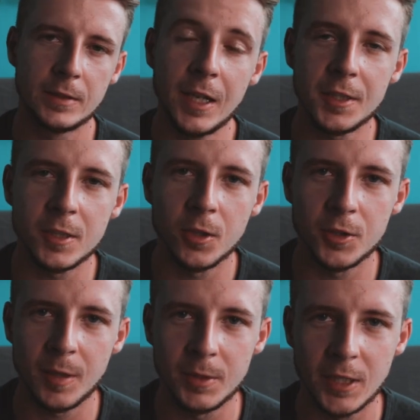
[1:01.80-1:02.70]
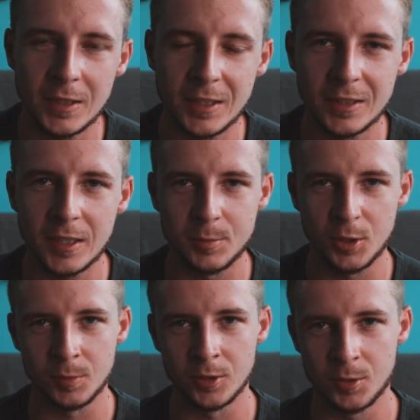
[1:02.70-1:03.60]
Tyle jeśli chodzi o aplikację, teraz
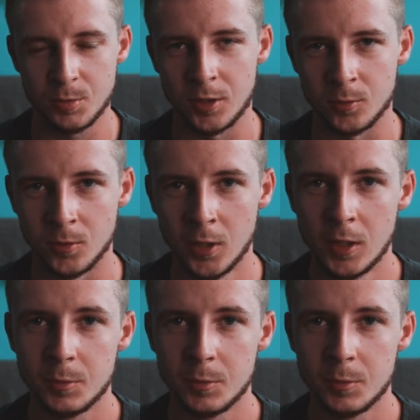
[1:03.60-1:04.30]
przejdźmy do sprzętu.